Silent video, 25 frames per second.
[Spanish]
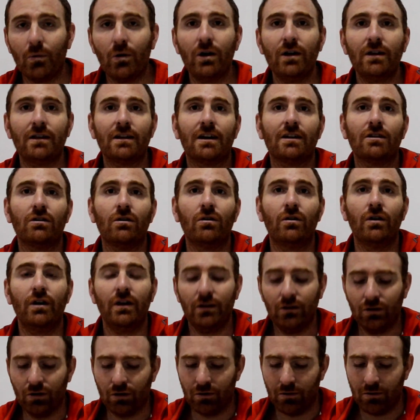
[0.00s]
muestra todo
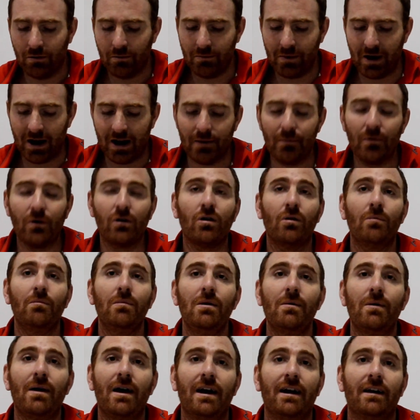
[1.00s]
esto, viajamos con
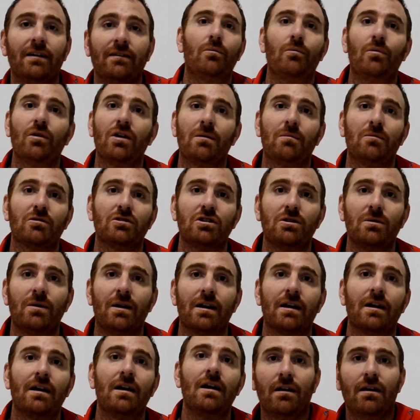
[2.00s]
Viva Air, no podíamos
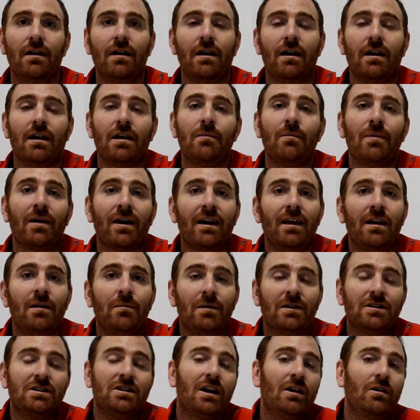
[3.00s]
llevar equipaje
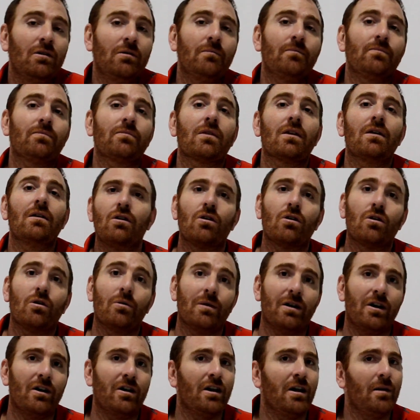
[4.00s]
despachado, nos
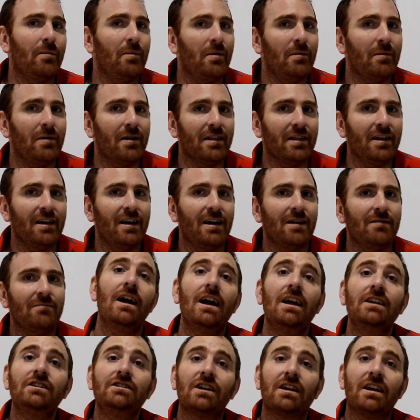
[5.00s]
cobraron el primer día
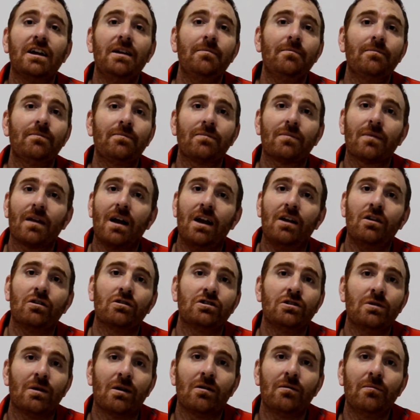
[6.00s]
el check-in al no
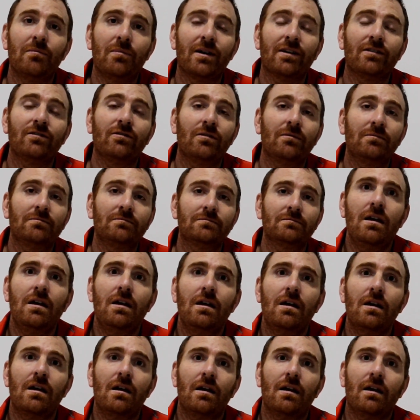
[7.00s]
llevarlo impreso
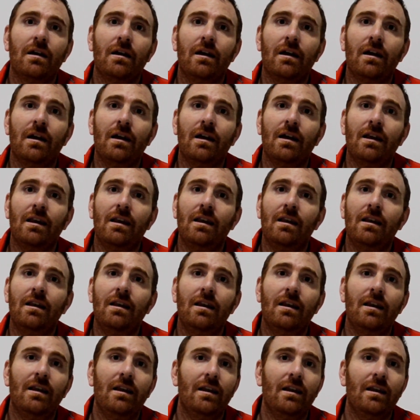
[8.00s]
y el,